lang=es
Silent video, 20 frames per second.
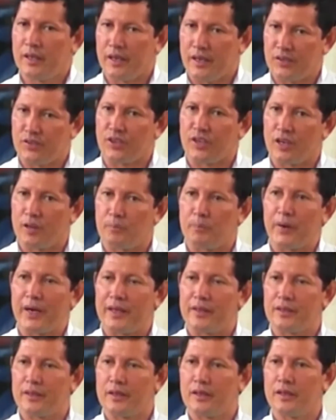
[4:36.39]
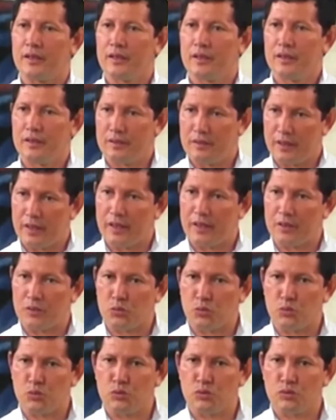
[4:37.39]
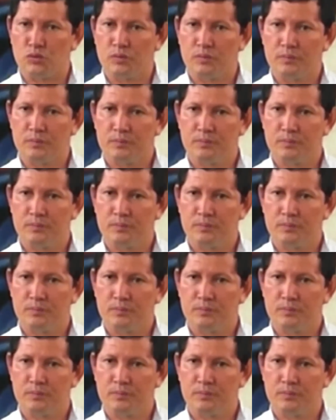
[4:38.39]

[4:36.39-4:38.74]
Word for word: es el padre de Jesús?